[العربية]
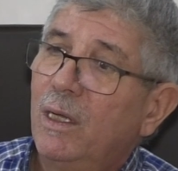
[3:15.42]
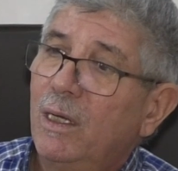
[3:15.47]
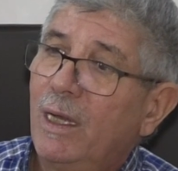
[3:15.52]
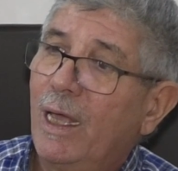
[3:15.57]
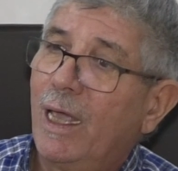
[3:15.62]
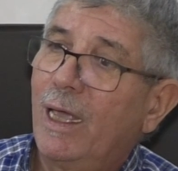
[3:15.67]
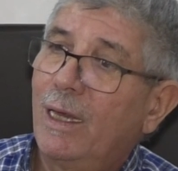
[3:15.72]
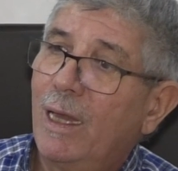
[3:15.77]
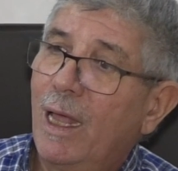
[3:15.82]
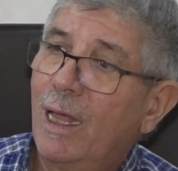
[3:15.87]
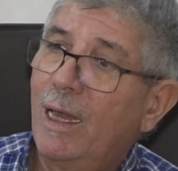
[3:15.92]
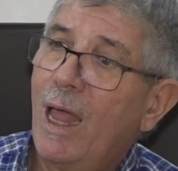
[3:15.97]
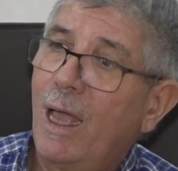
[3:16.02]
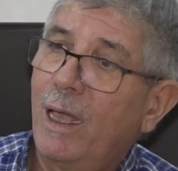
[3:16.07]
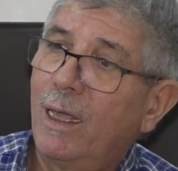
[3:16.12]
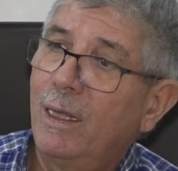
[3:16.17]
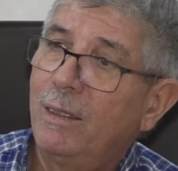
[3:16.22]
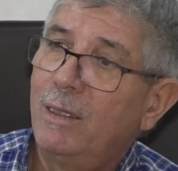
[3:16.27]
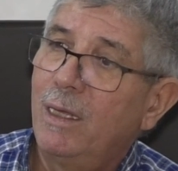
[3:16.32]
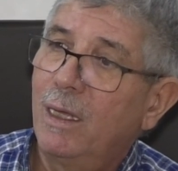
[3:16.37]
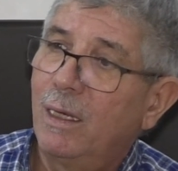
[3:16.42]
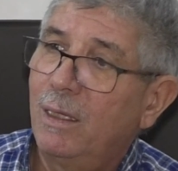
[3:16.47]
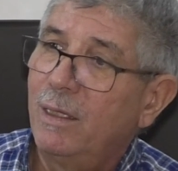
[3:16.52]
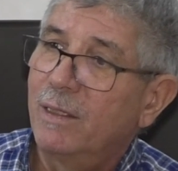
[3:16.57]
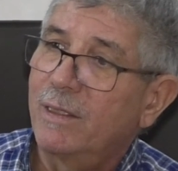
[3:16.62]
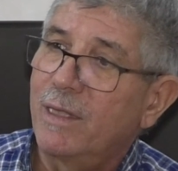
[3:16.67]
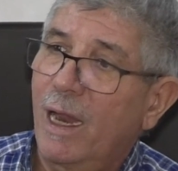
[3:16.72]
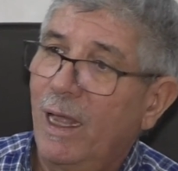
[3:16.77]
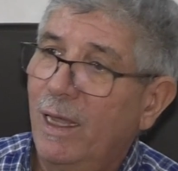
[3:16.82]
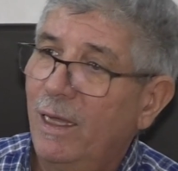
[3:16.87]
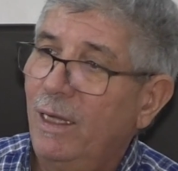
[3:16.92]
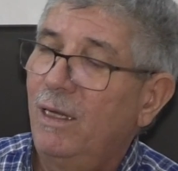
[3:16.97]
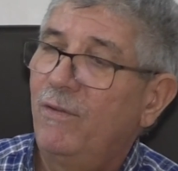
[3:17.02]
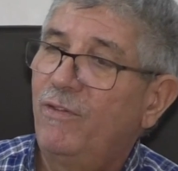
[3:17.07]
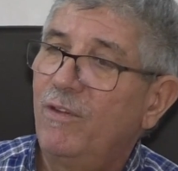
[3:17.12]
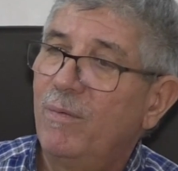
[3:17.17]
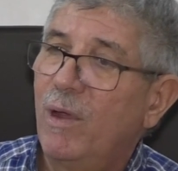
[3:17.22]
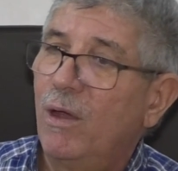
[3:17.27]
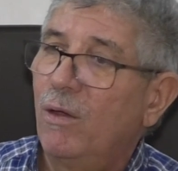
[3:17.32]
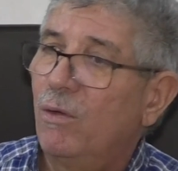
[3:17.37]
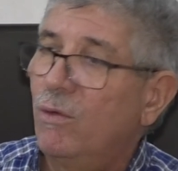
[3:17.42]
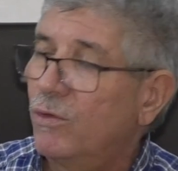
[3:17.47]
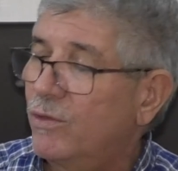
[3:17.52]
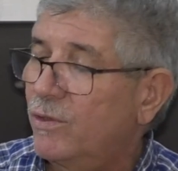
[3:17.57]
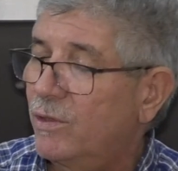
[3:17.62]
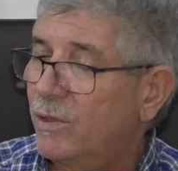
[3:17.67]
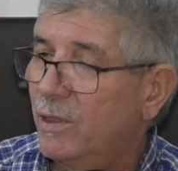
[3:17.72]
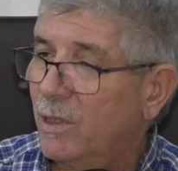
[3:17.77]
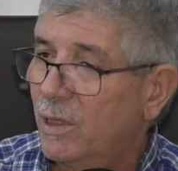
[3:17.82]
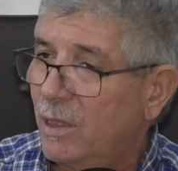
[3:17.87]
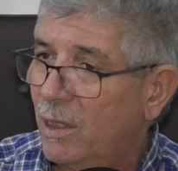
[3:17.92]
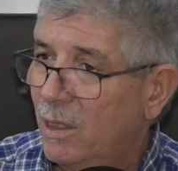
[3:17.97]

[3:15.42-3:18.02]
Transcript: الغير الاخلاقي ديال اسرائيل فيما يخص